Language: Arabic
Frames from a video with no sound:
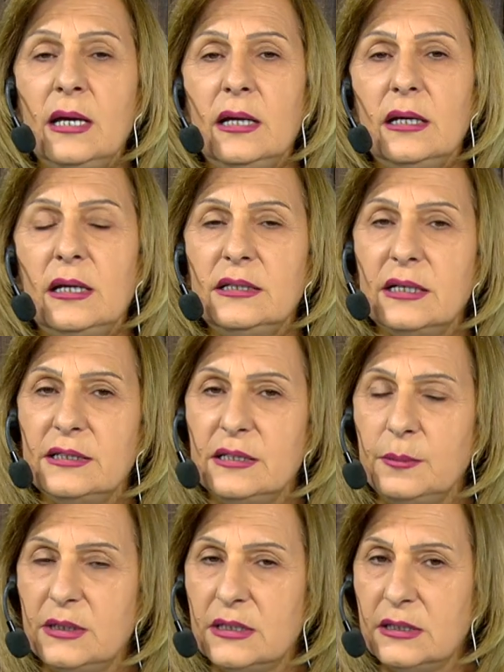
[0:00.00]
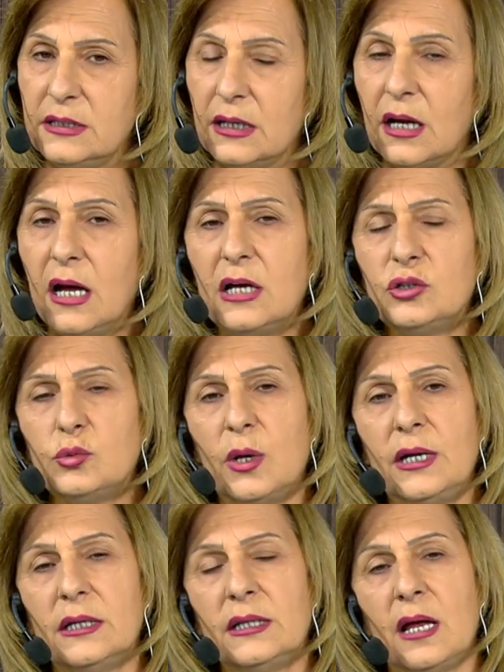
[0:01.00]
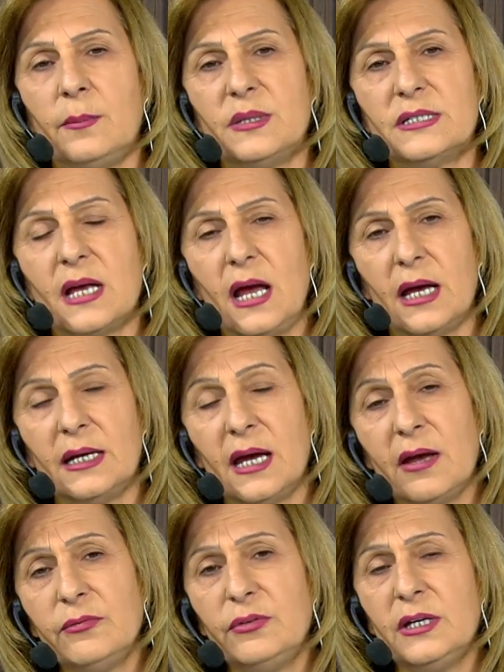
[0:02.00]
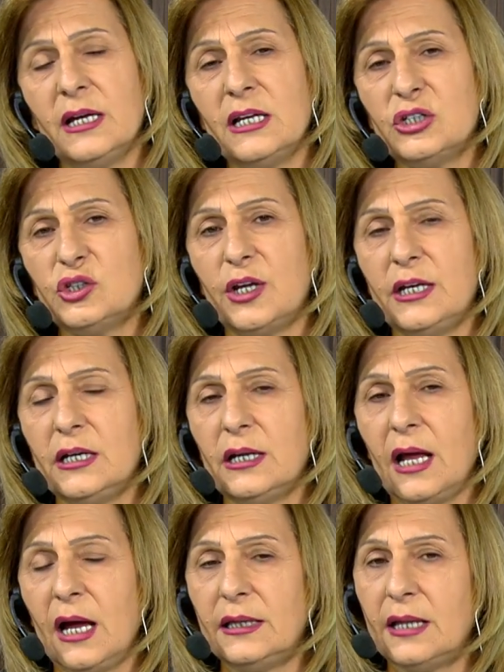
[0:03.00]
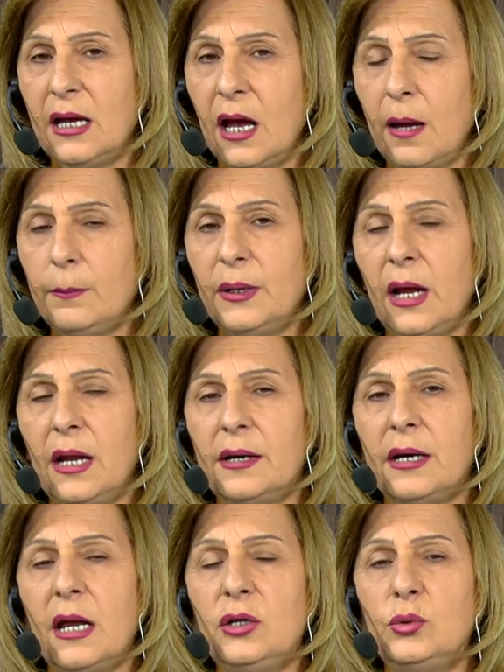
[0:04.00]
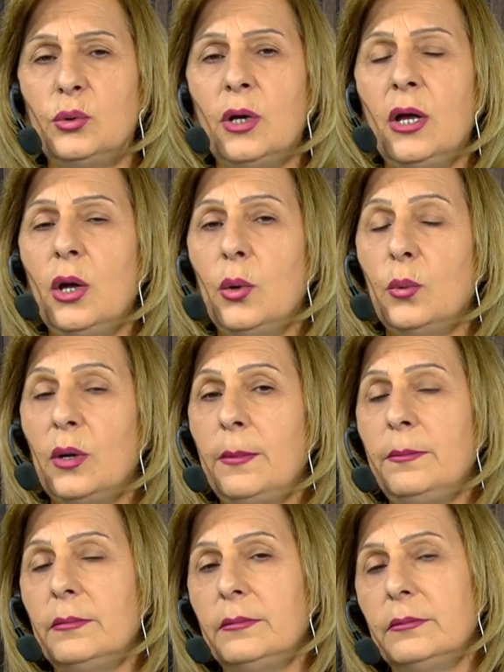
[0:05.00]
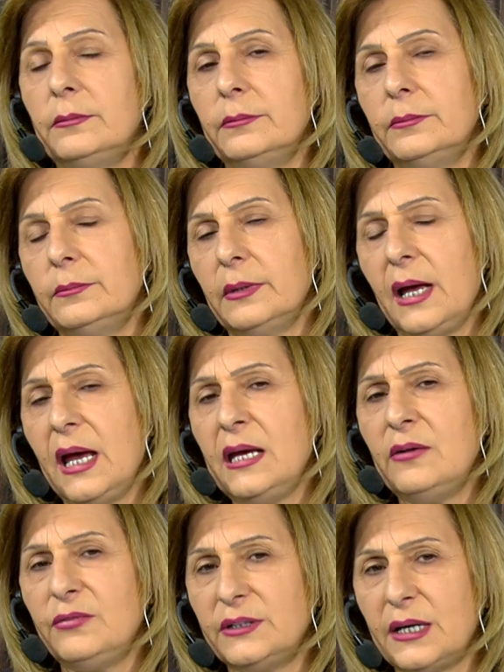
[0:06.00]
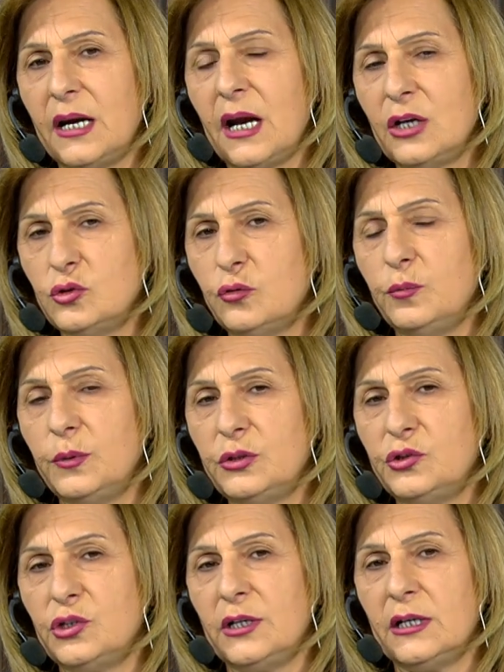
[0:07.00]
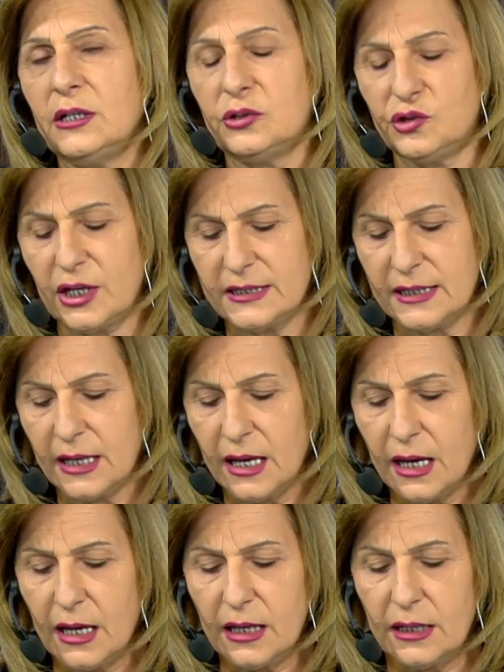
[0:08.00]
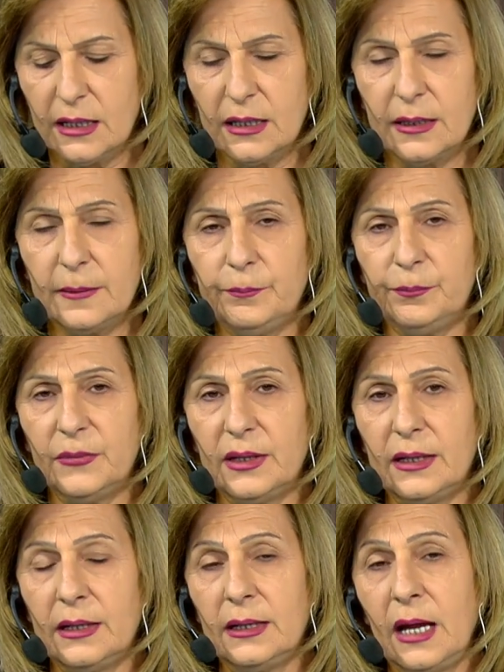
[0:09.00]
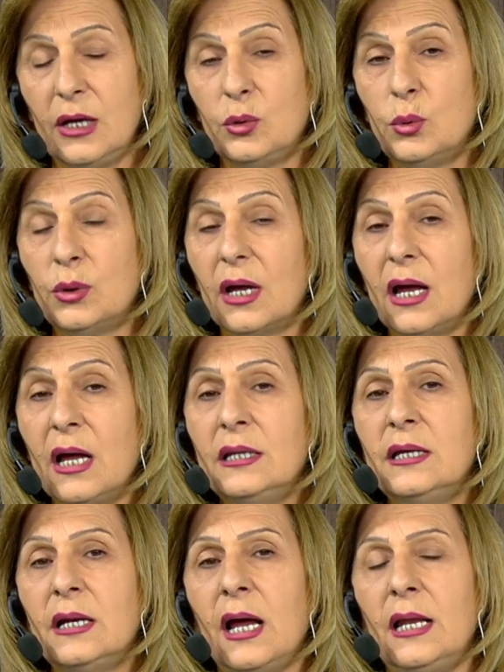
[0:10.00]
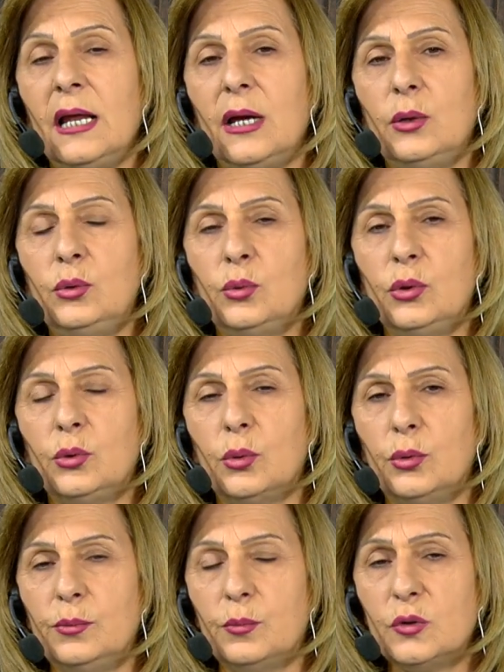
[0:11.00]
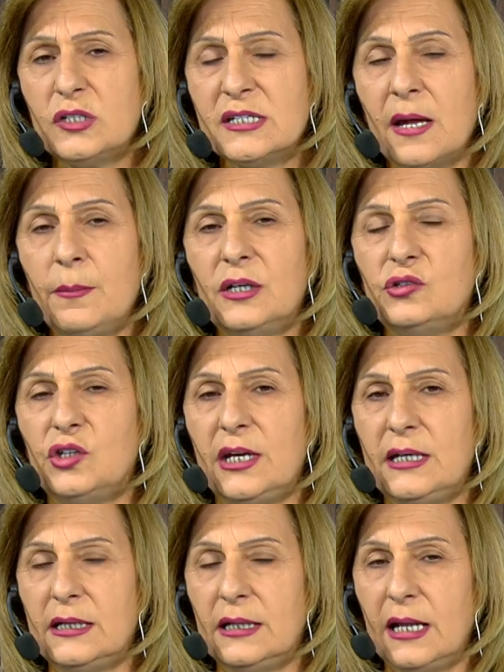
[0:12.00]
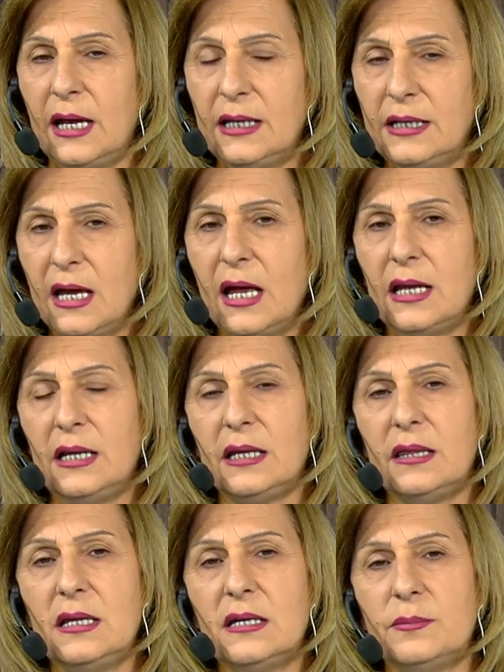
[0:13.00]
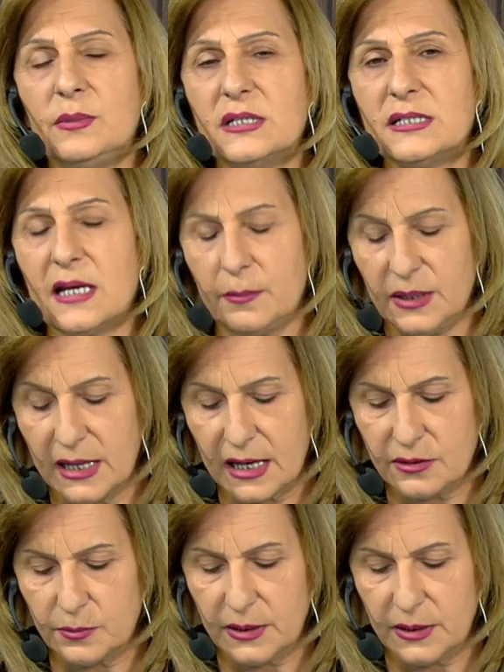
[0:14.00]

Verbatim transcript: وتعتمد النقاش وإعطاء مساحة كافية للشريك لحتى يعبر عن رأيه وهاي الفترة رح نشوف برج الجدي آه، رح يكون قادر على انه يكون مستمع جيد لانهاء الكثير من السلبيات